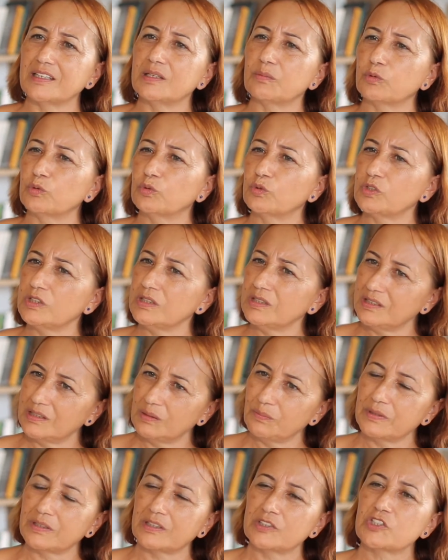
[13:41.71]
Hani bunun yine
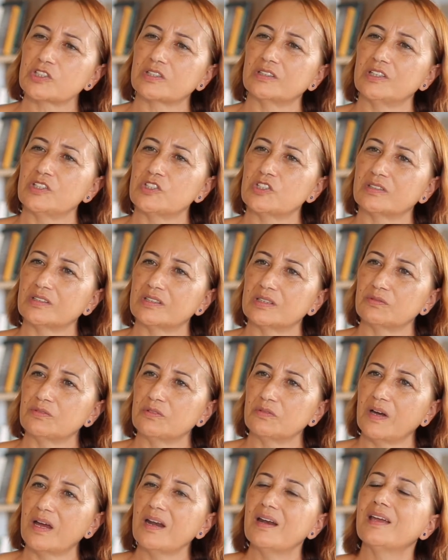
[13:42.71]
de bir açıklayıcı
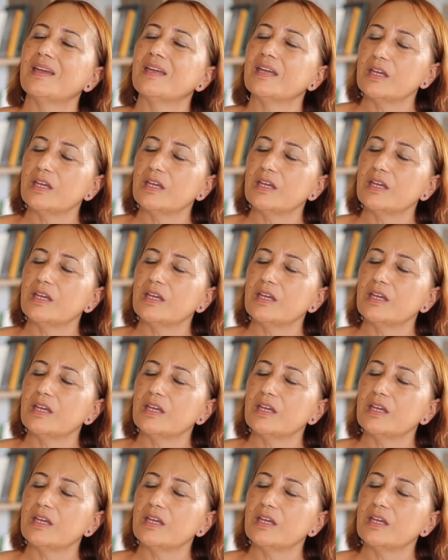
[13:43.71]
tarafı var.